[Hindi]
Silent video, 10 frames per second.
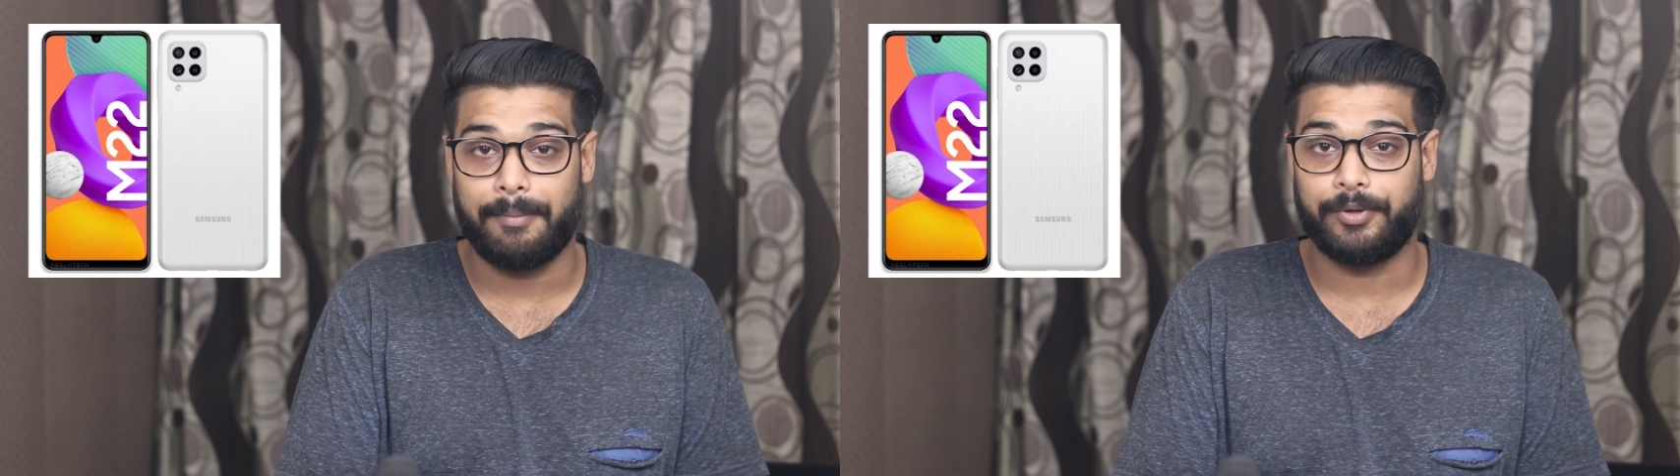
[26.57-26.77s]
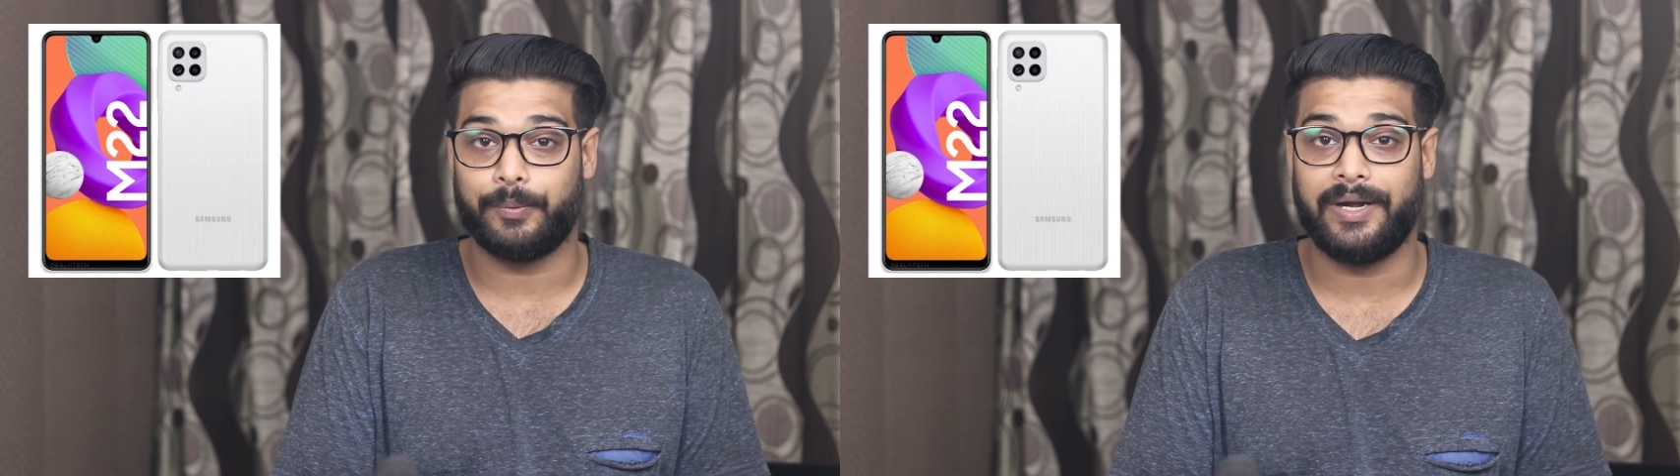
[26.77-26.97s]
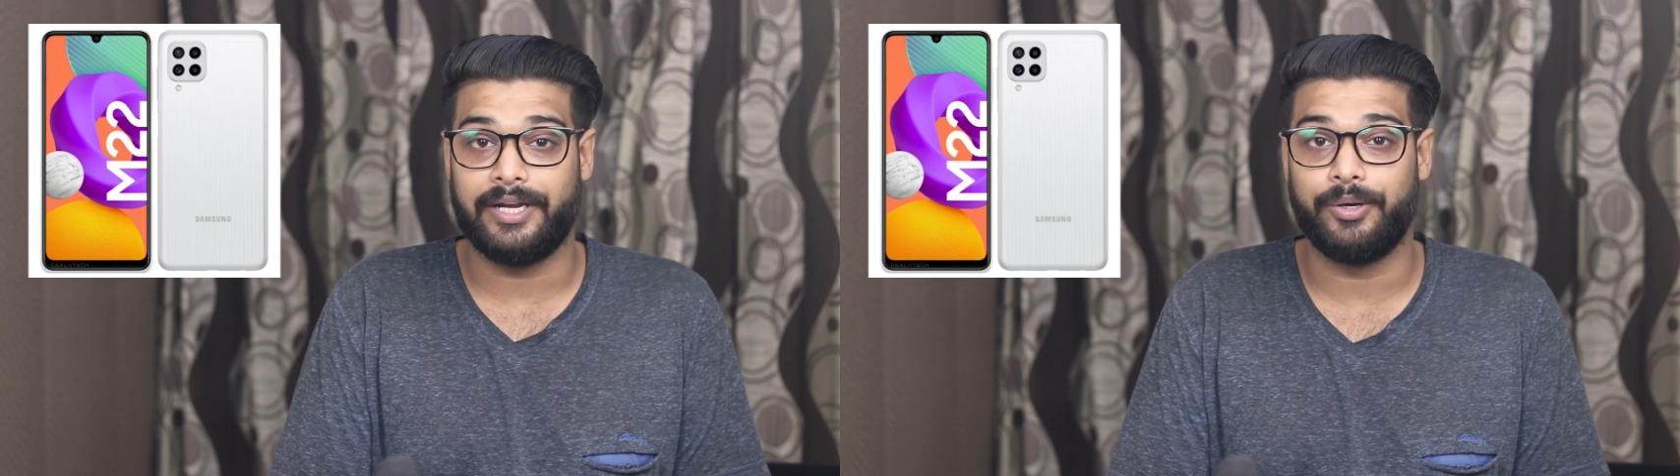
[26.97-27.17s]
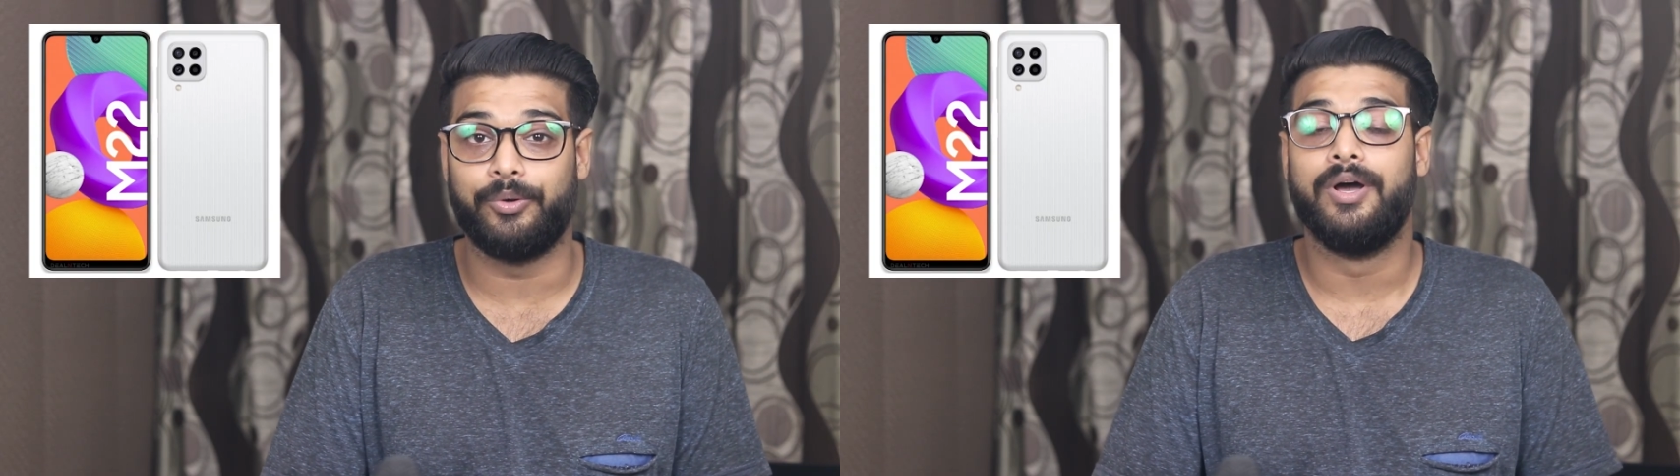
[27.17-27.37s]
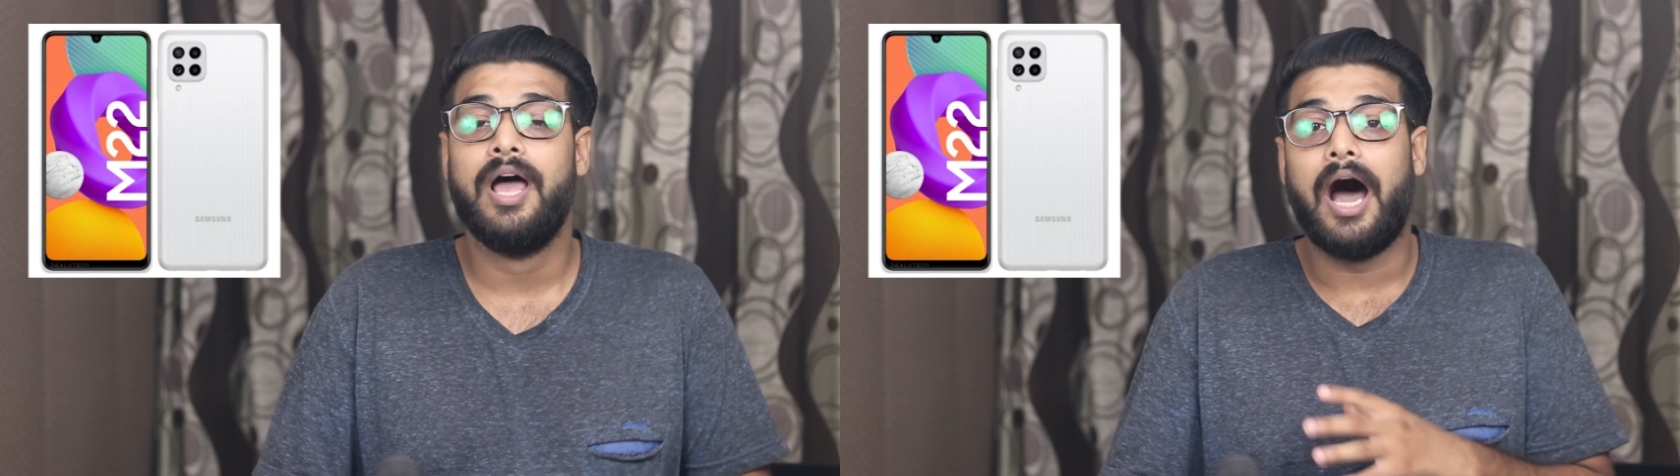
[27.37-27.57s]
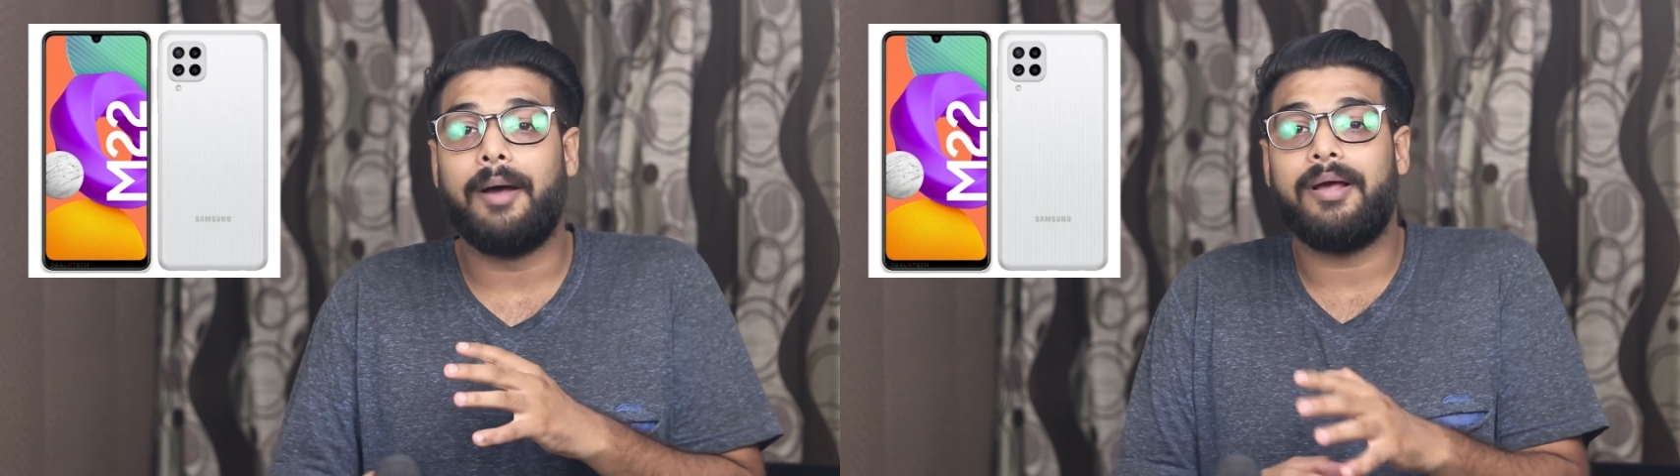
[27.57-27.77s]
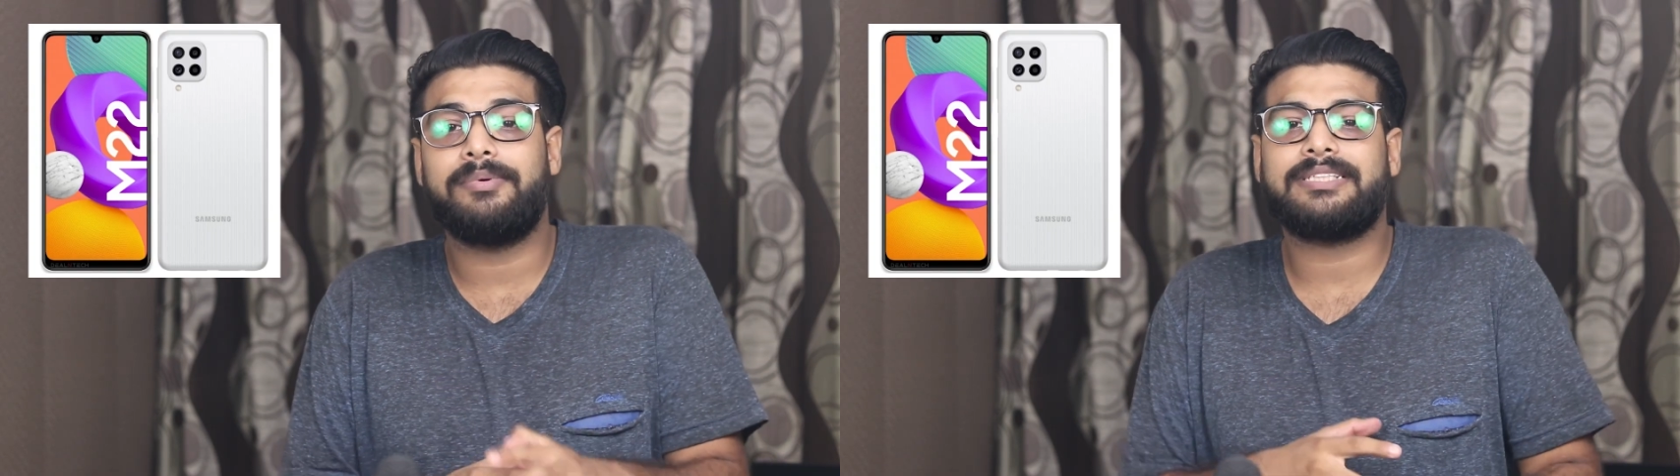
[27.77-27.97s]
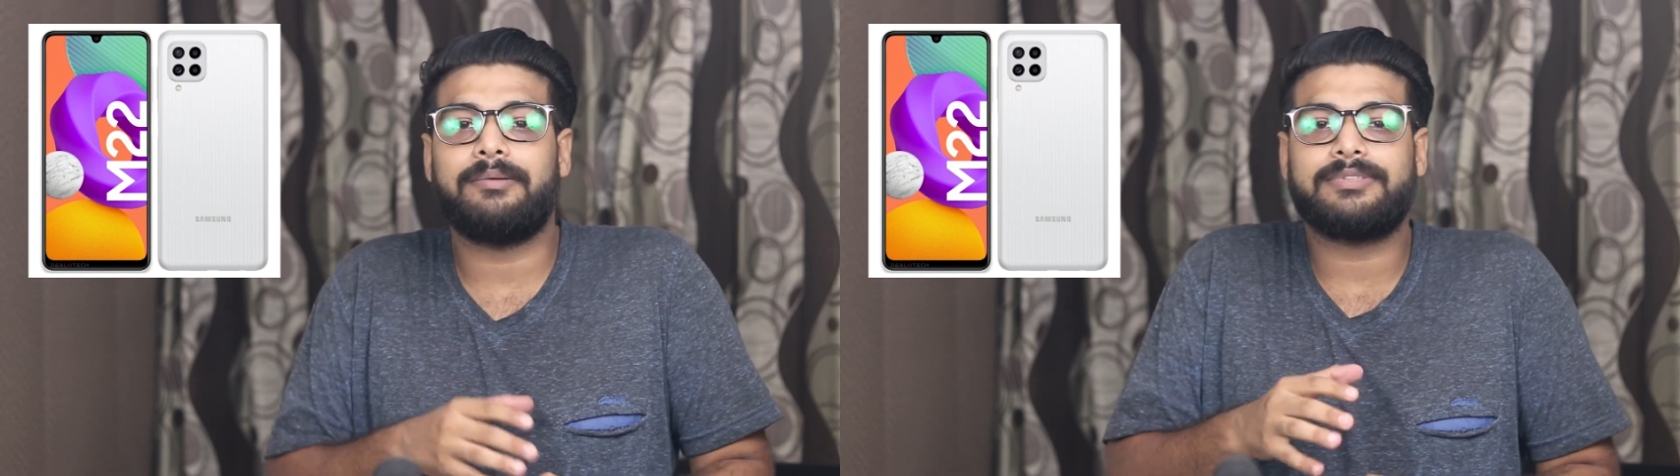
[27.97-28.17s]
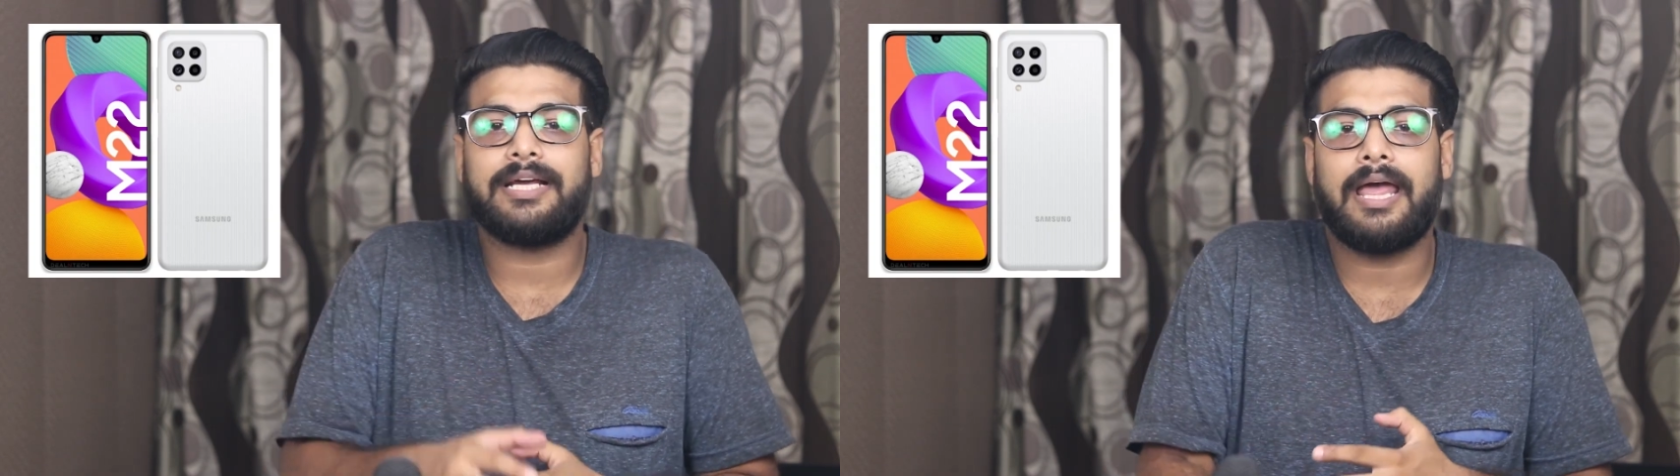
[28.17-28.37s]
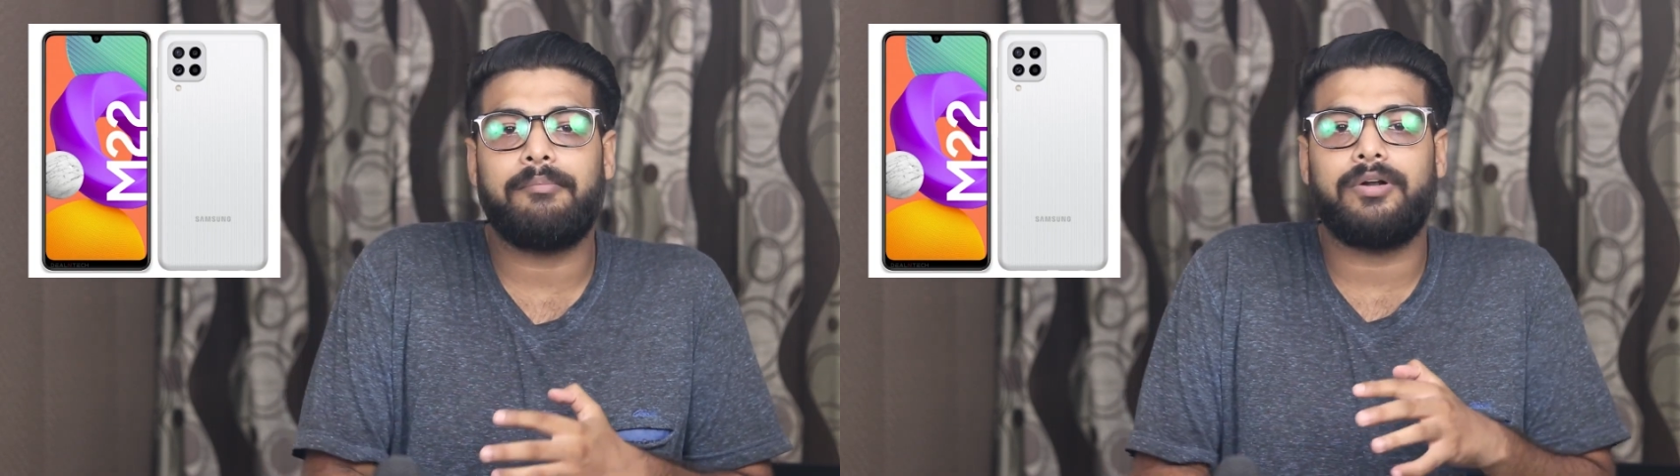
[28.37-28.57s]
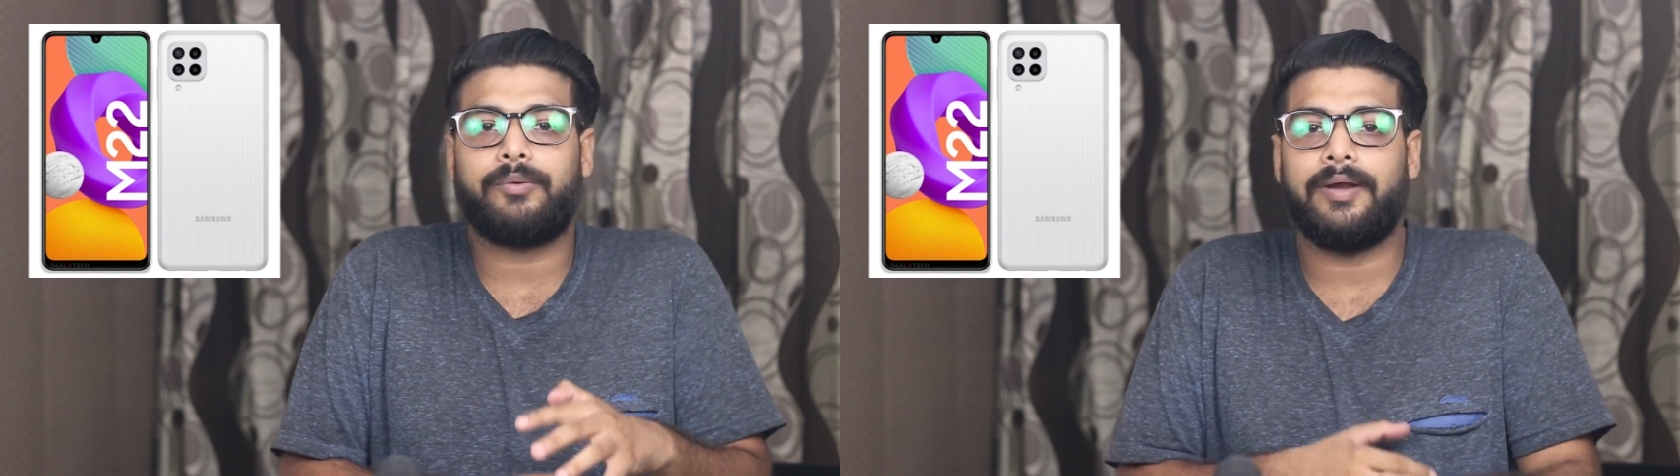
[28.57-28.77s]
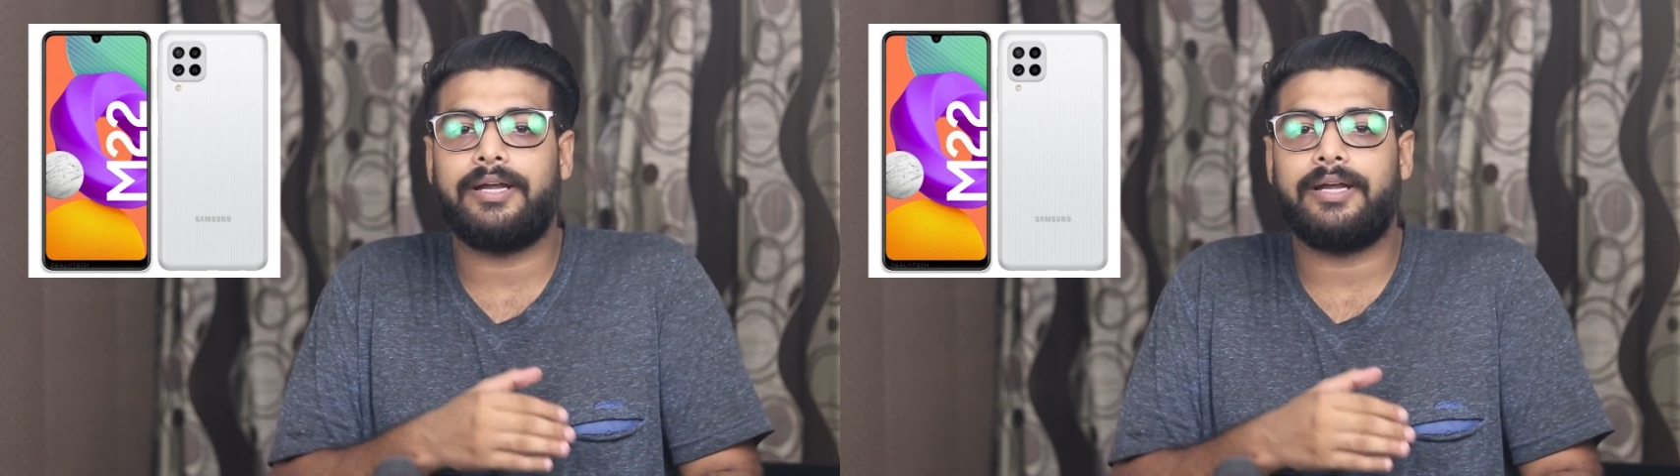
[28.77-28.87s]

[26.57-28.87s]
एम अभी हमें सैमसंग एम